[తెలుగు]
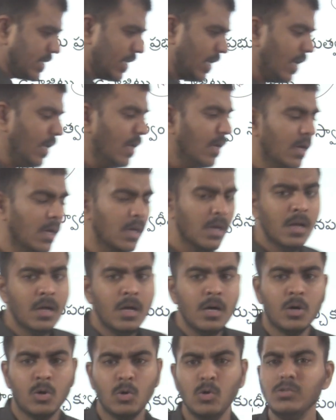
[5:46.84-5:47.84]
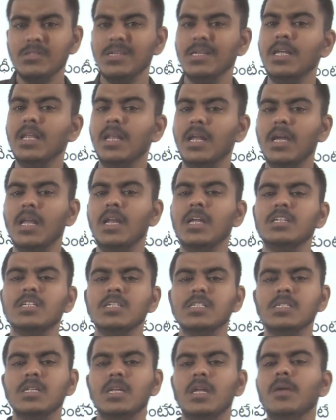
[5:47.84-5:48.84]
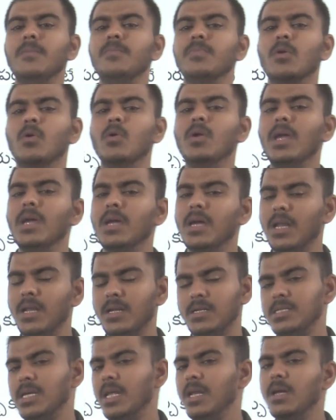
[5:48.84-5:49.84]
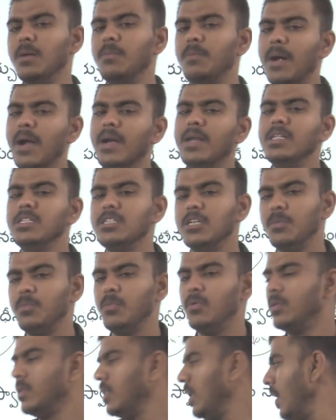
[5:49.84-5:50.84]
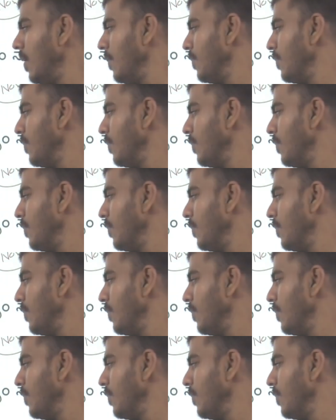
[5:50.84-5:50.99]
సరే రూల్స్ని రెగ్యులేషన్స్ని ఓకే సరిగ్గా పాటించకపోతే